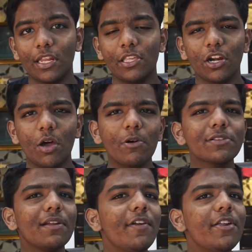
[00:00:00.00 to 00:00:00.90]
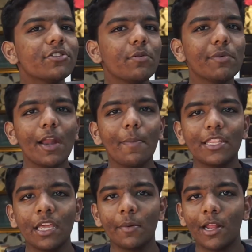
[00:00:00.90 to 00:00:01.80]
தெரிஞ்சிருக்கும் ஒரு சில வீடியோஸ்க்கு முன்னாடி
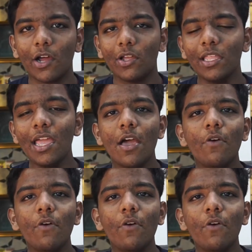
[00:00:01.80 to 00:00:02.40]
பார்த்தீங்க அப்படின்னாக்கா வந்து